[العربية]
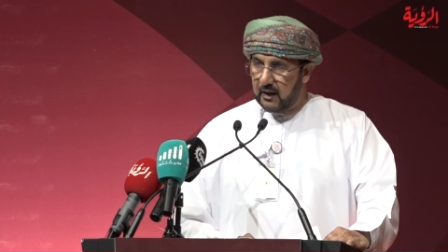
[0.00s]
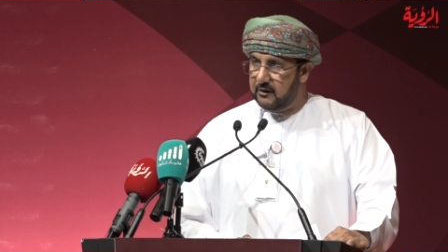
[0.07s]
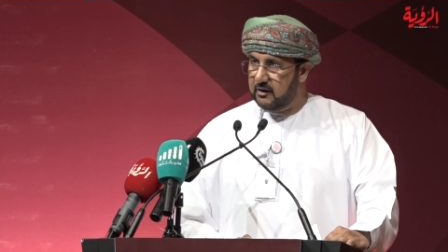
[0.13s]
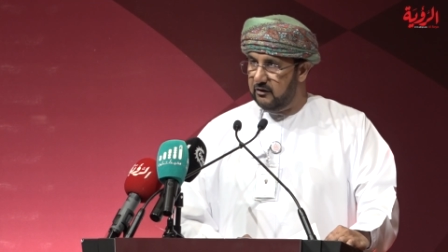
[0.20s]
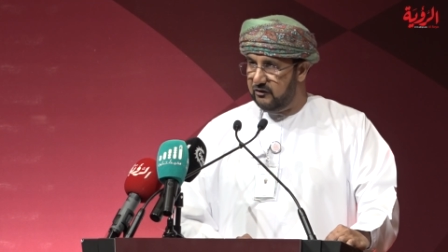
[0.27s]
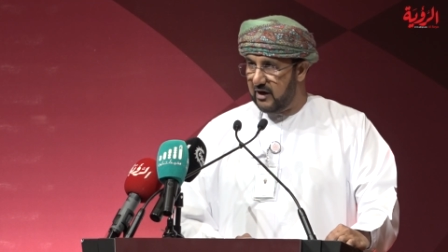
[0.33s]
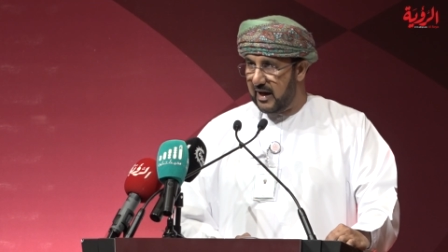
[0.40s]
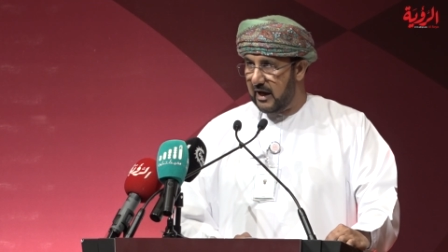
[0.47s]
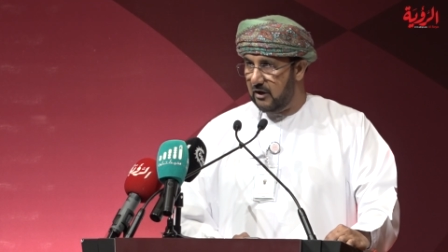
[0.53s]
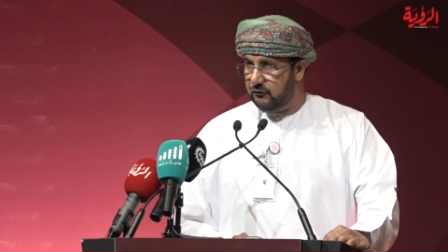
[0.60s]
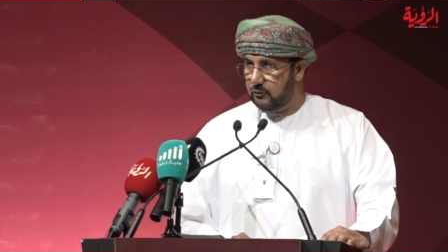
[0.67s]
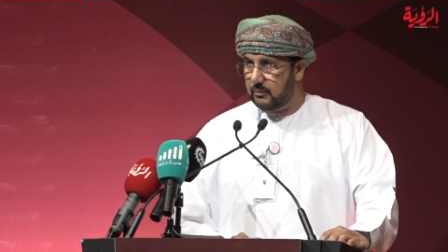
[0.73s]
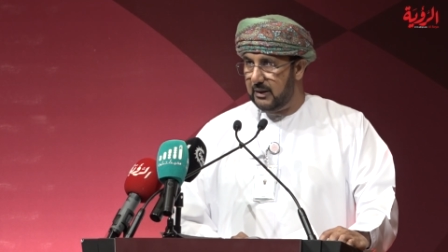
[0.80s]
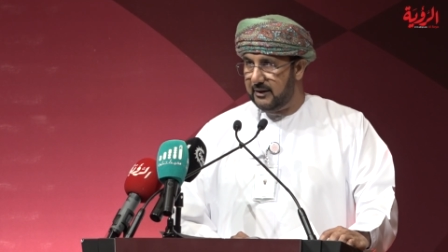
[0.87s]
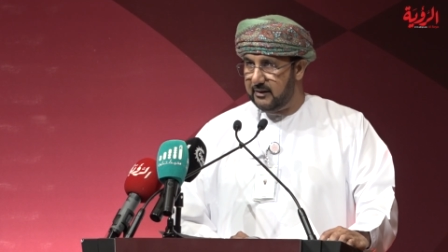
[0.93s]
تجاه
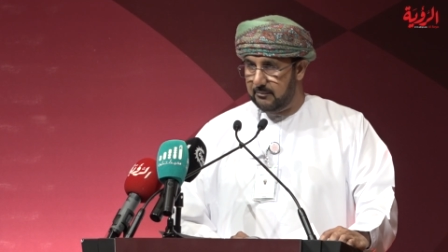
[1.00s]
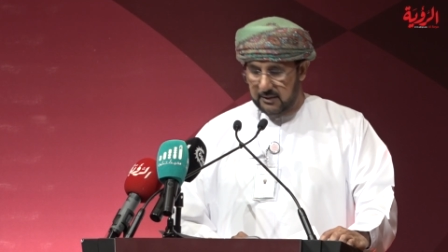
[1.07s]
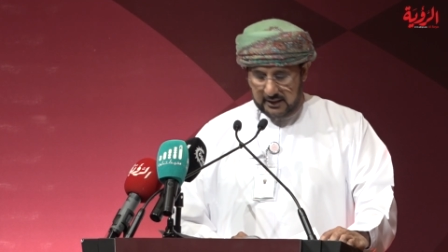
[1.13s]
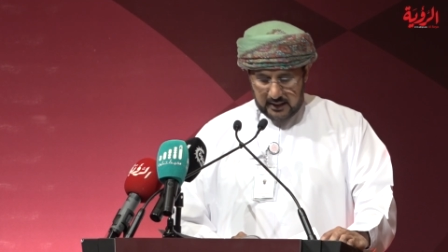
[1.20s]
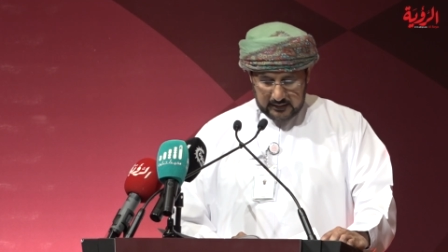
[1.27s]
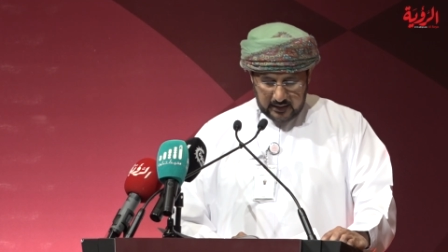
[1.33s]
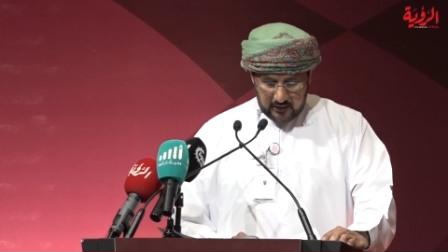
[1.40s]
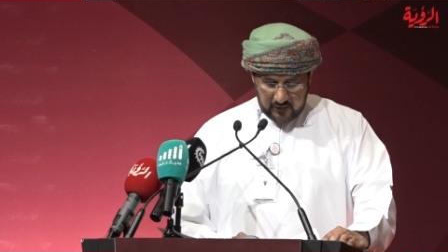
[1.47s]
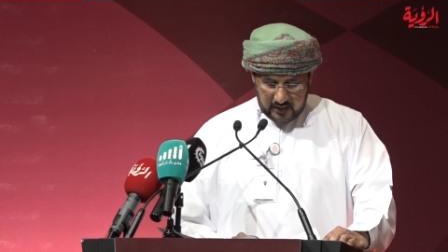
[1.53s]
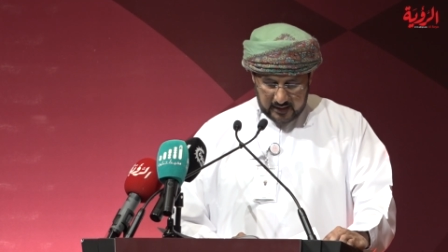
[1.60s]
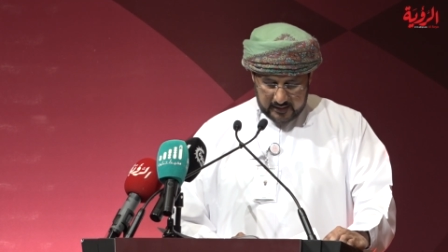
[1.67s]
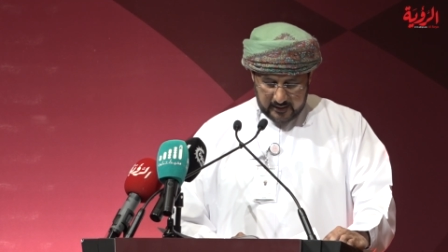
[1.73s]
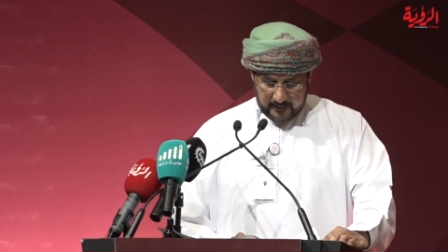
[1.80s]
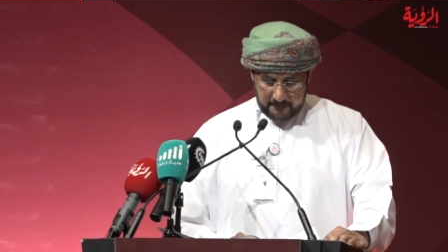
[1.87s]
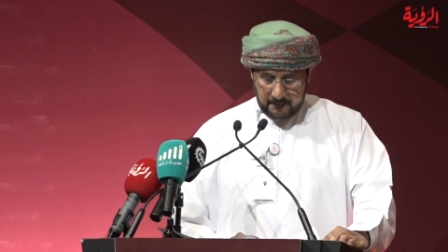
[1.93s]
جملة من
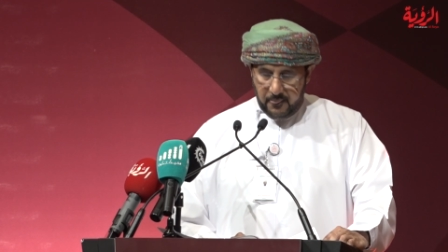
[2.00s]
القضايا